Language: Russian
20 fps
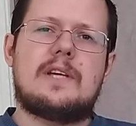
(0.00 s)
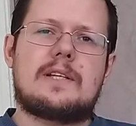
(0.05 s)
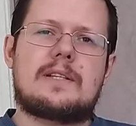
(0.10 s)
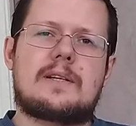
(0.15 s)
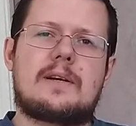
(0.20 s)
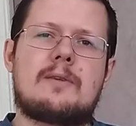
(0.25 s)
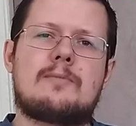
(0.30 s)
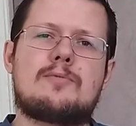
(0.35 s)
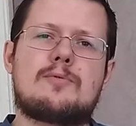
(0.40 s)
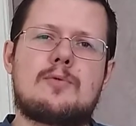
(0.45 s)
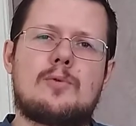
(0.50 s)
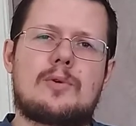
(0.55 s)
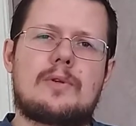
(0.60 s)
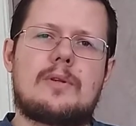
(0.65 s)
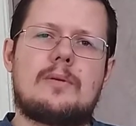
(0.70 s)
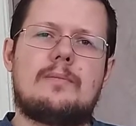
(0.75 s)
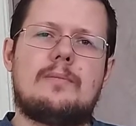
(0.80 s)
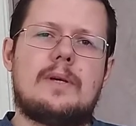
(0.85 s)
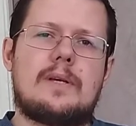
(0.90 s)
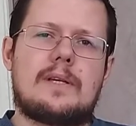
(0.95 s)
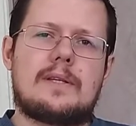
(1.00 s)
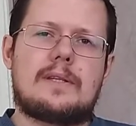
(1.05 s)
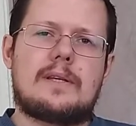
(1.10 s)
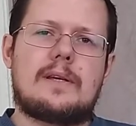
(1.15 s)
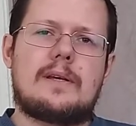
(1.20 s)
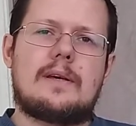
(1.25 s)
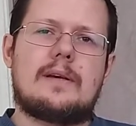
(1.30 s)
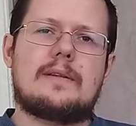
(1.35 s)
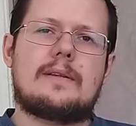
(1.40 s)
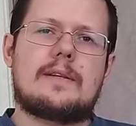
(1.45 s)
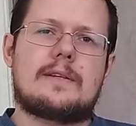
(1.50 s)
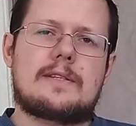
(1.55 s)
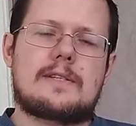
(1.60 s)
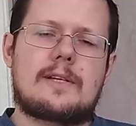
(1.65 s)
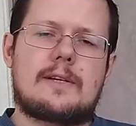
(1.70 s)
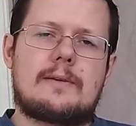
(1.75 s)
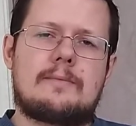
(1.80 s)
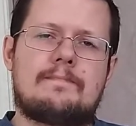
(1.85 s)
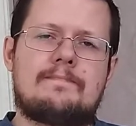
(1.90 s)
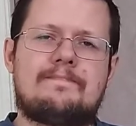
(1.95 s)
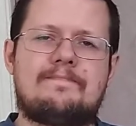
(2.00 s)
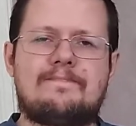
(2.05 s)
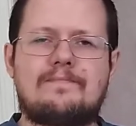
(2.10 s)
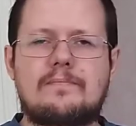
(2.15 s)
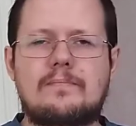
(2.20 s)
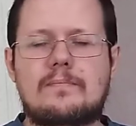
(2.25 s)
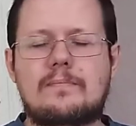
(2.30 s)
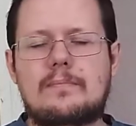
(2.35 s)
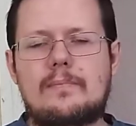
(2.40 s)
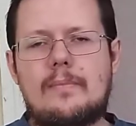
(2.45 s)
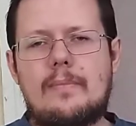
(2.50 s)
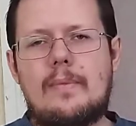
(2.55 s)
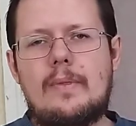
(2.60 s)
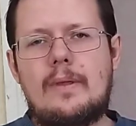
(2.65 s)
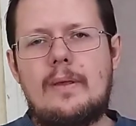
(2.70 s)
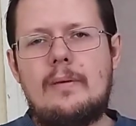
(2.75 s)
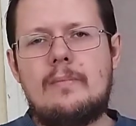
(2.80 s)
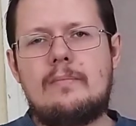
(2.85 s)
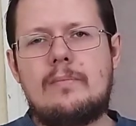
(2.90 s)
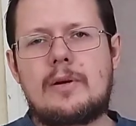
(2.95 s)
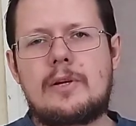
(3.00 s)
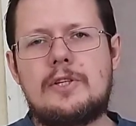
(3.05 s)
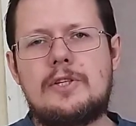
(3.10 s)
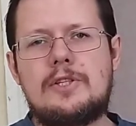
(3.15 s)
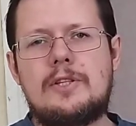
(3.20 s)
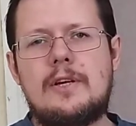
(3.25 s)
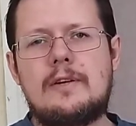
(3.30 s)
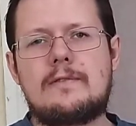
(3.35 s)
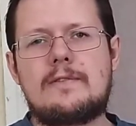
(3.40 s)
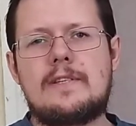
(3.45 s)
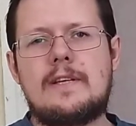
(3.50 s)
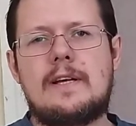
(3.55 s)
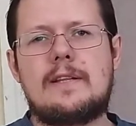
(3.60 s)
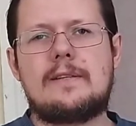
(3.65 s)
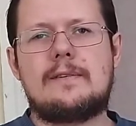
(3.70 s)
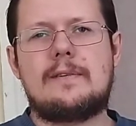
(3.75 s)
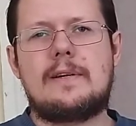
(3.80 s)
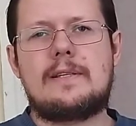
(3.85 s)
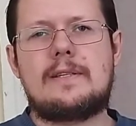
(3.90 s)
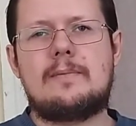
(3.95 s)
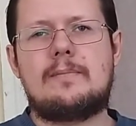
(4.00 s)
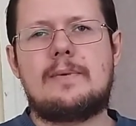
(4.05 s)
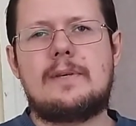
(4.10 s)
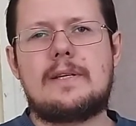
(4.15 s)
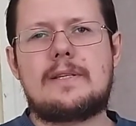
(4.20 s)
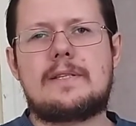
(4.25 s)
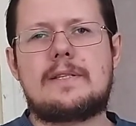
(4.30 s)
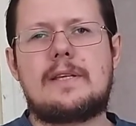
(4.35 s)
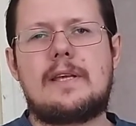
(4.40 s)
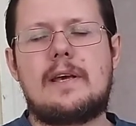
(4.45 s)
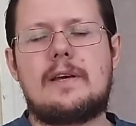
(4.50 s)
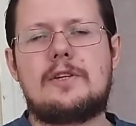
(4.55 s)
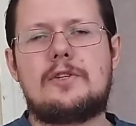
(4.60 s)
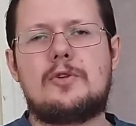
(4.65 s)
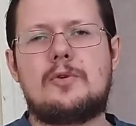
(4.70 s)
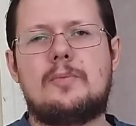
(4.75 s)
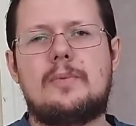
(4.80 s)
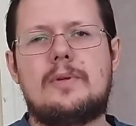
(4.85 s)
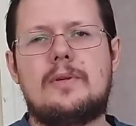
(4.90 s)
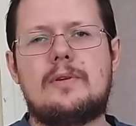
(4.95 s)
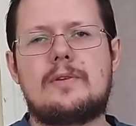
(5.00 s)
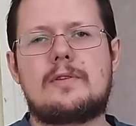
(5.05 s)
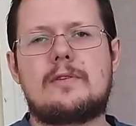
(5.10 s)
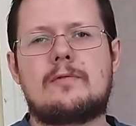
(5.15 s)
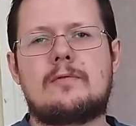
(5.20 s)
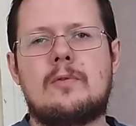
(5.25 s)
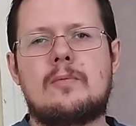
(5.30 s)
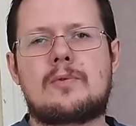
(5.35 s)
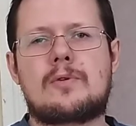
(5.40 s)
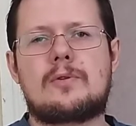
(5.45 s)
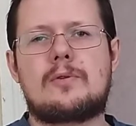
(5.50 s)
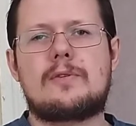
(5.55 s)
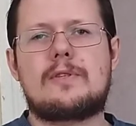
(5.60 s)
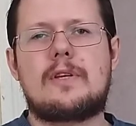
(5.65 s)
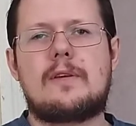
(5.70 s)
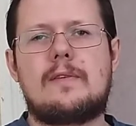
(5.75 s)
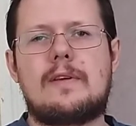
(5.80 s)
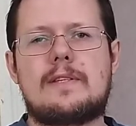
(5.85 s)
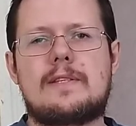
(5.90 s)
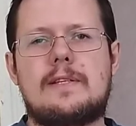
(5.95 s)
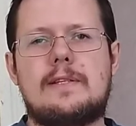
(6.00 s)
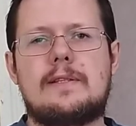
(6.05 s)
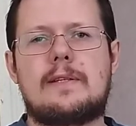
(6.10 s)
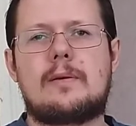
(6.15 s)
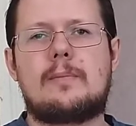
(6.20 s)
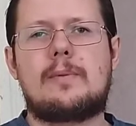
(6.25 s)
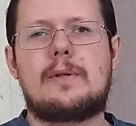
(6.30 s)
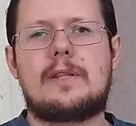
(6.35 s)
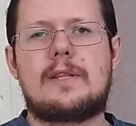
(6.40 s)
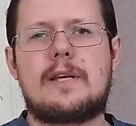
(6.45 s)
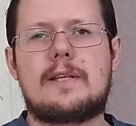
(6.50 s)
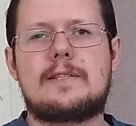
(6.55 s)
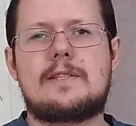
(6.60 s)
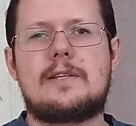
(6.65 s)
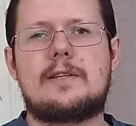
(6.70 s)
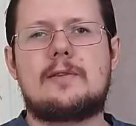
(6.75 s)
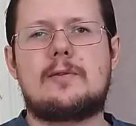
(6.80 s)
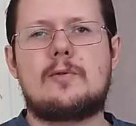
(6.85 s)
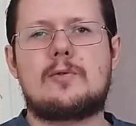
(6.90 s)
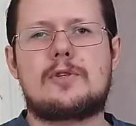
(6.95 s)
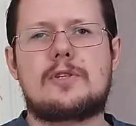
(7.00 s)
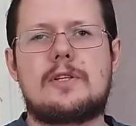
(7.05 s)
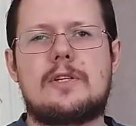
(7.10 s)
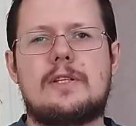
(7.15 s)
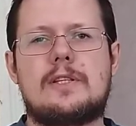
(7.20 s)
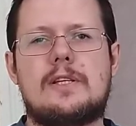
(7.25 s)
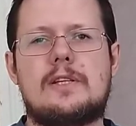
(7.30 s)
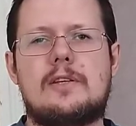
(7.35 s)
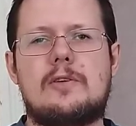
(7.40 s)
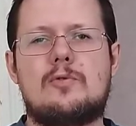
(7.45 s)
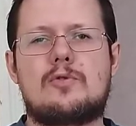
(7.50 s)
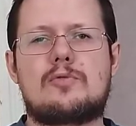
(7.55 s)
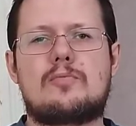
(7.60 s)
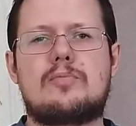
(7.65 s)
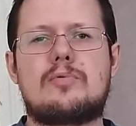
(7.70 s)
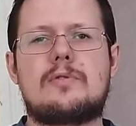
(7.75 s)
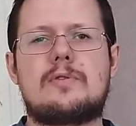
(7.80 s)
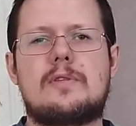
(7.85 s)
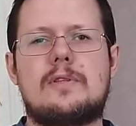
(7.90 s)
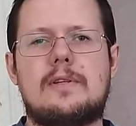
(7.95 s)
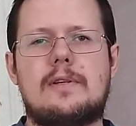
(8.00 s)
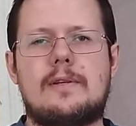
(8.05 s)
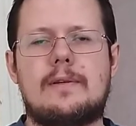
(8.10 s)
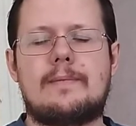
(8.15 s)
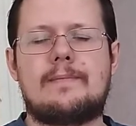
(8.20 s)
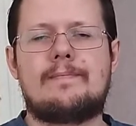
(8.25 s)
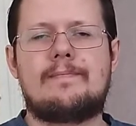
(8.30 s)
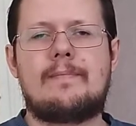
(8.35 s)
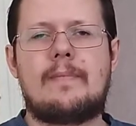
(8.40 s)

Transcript: театра абсурда Бекета и Анеска. Прочитав заново эти пьесы, я еще убедился в том, что советские интерпретации тоже не такие уж пустые.